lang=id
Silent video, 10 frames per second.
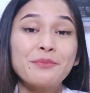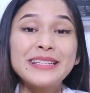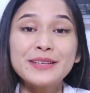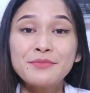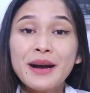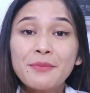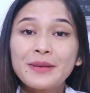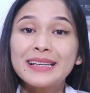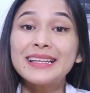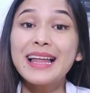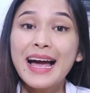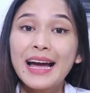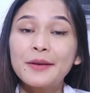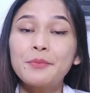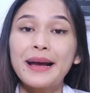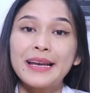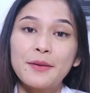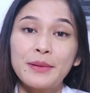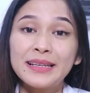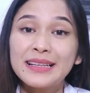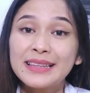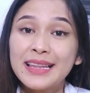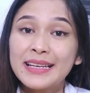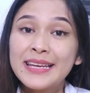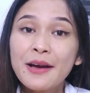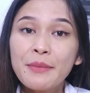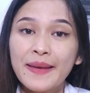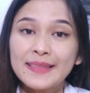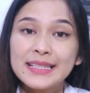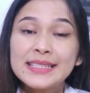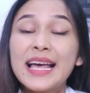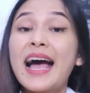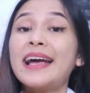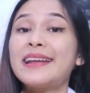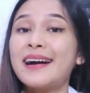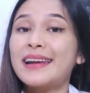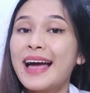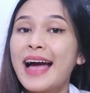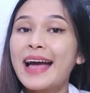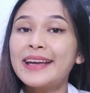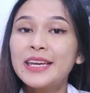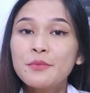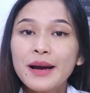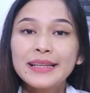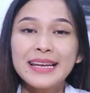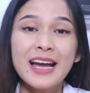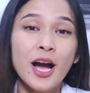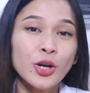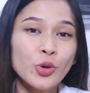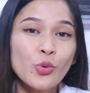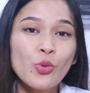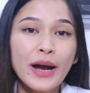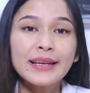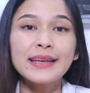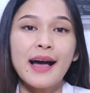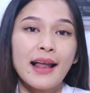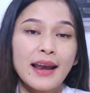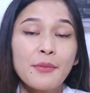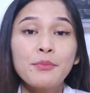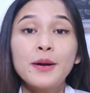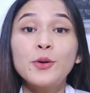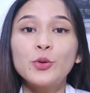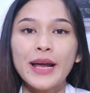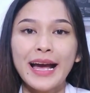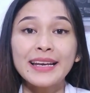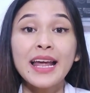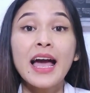Penyebab kelelahan pada penderita diabetes adalah akibat gangguan dalam penggunaan